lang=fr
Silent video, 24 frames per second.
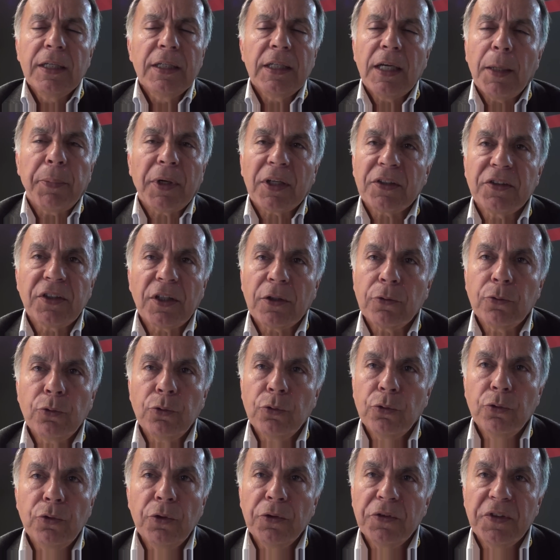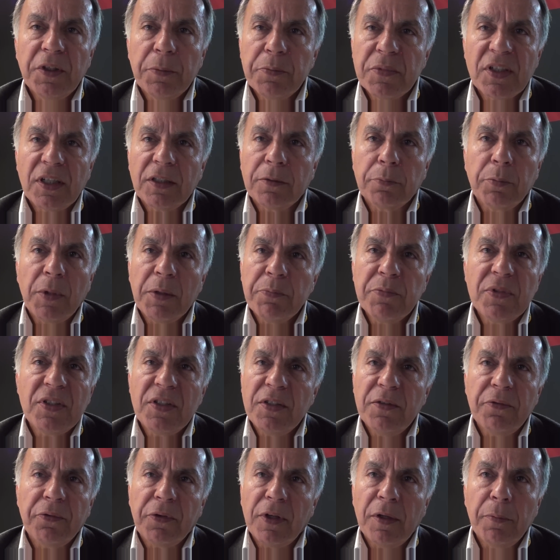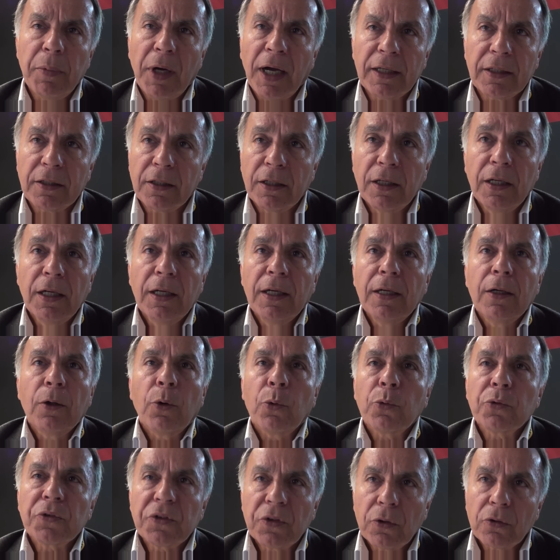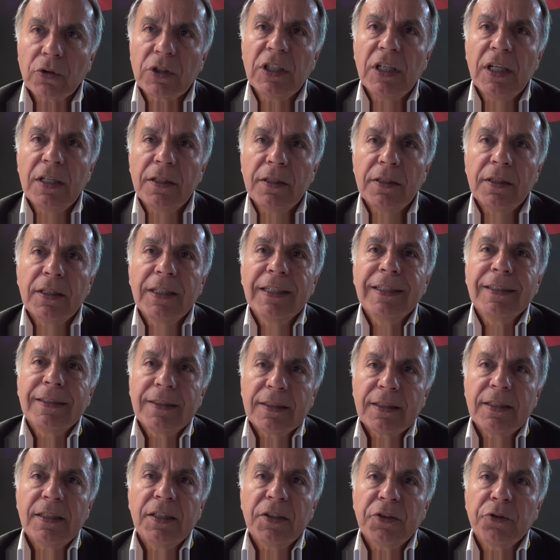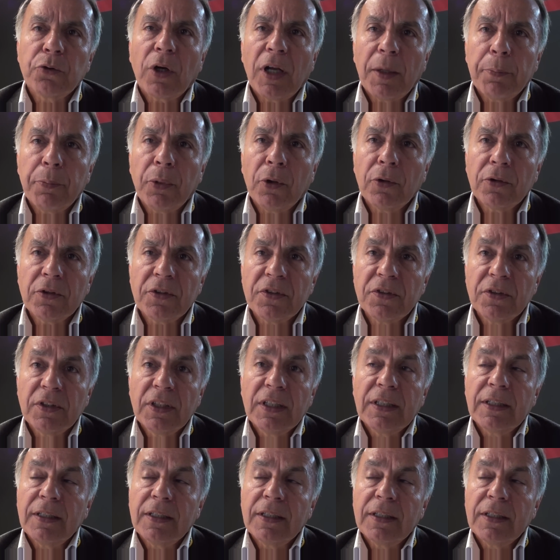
Et à partir du deuxième set, même s'il fait le break, on sent qu'il est, sur la pente.